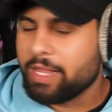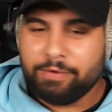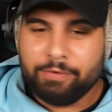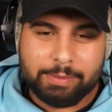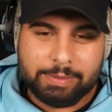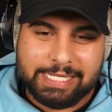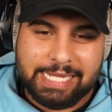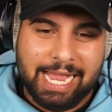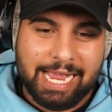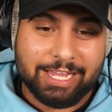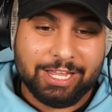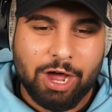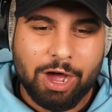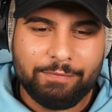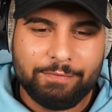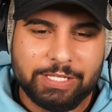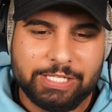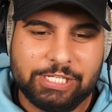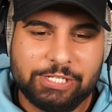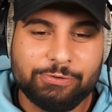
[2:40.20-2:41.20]
würde mal sagen,
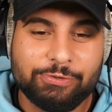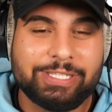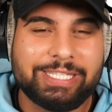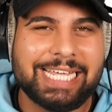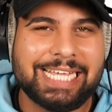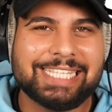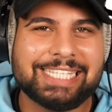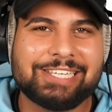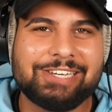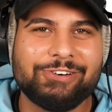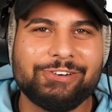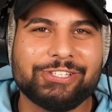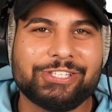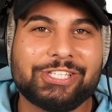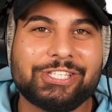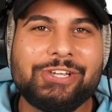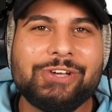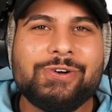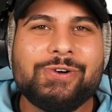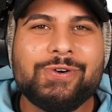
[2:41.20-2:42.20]
kommen wir zu Disco
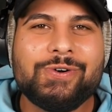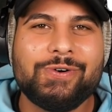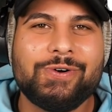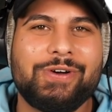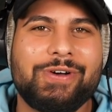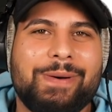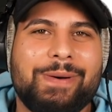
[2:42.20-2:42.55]
Stu.